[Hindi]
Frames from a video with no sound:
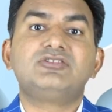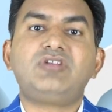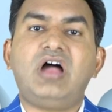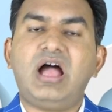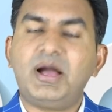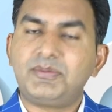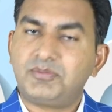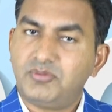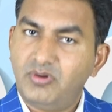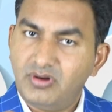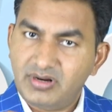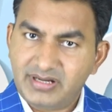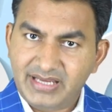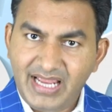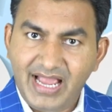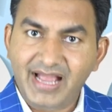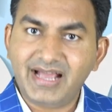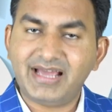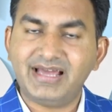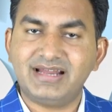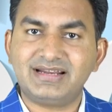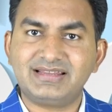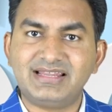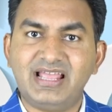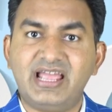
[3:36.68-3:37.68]
तो आपको क्या
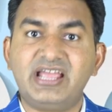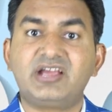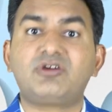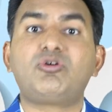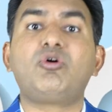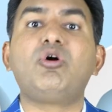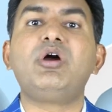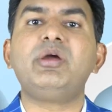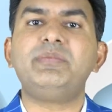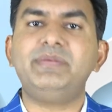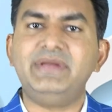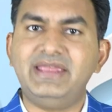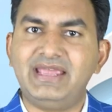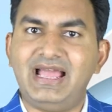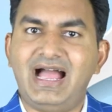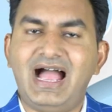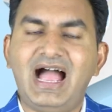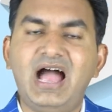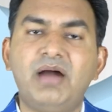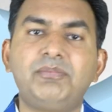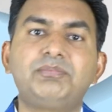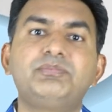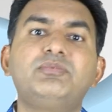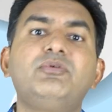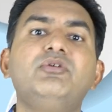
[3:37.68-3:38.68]
करना है कोई भी
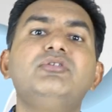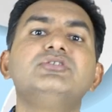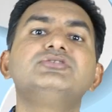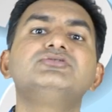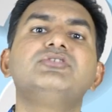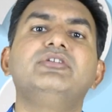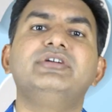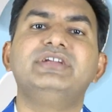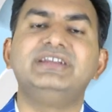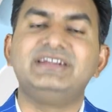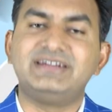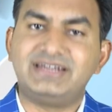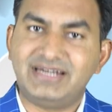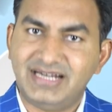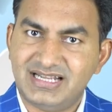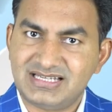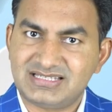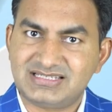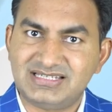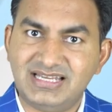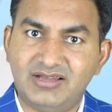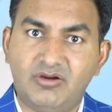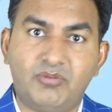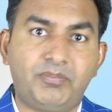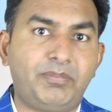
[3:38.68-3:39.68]
आपको जो
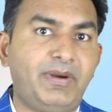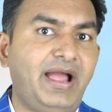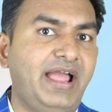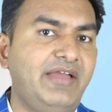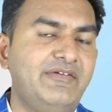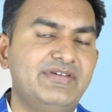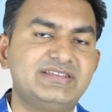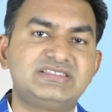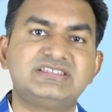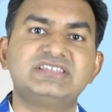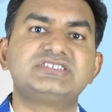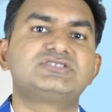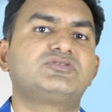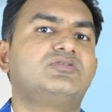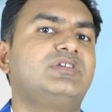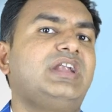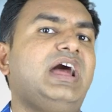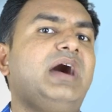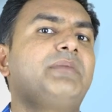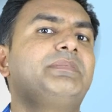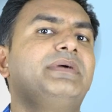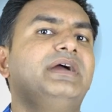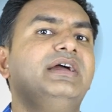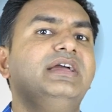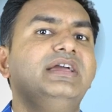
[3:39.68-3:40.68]
इंटरेस्ट है वो फाइव एच कोड
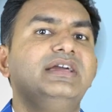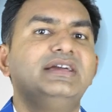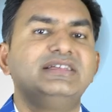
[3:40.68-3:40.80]
आप